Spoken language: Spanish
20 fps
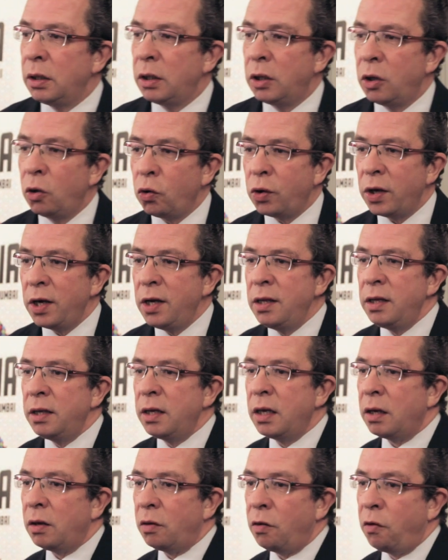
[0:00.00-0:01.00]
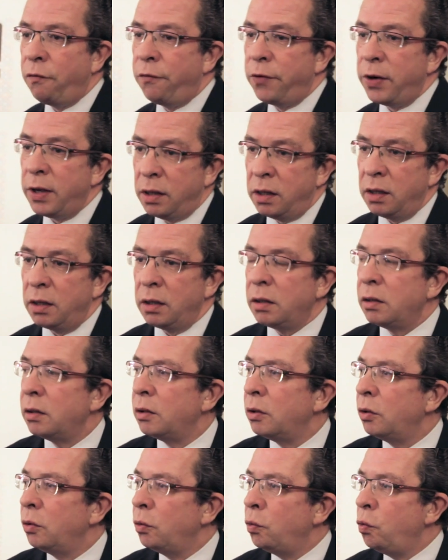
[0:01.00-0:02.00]
Creo que India ofrece
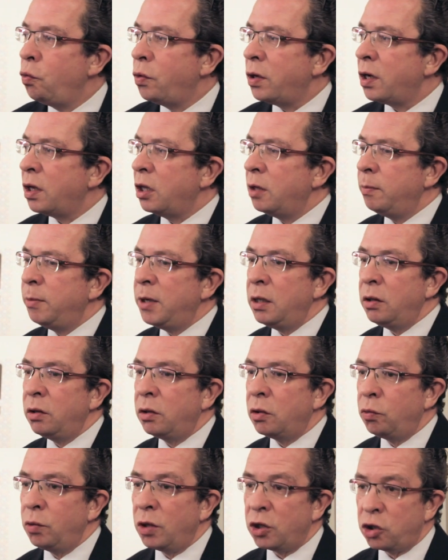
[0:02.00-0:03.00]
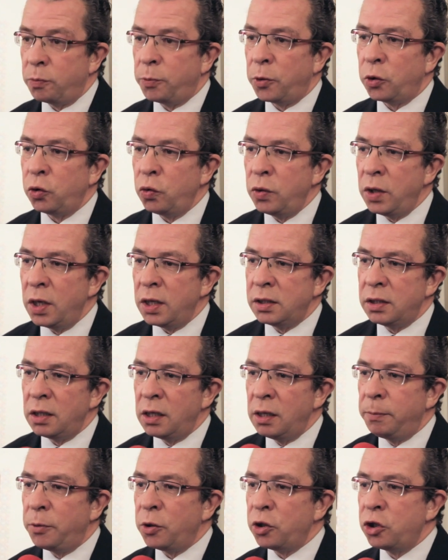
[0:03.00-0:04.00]
un crecimiento, unas oportunidades
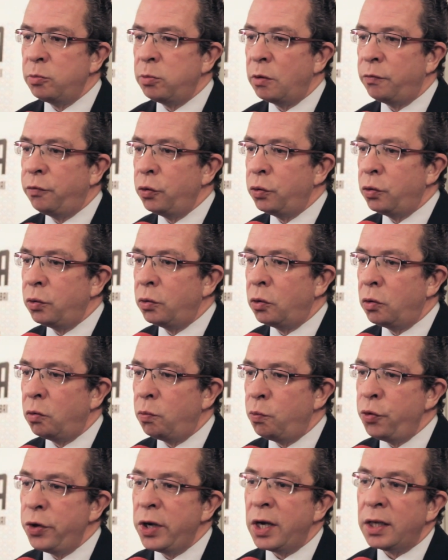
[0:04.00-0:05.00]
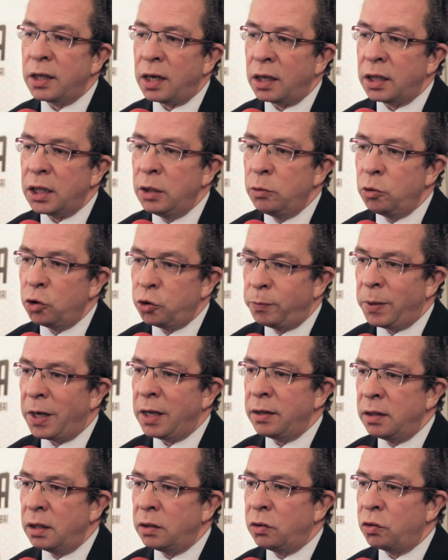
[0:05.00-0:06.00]
en el próximo futuro muy atractivos
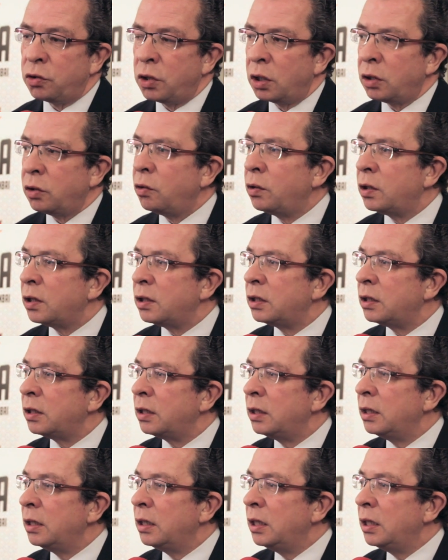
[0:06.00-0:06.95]
para ciertos sectores,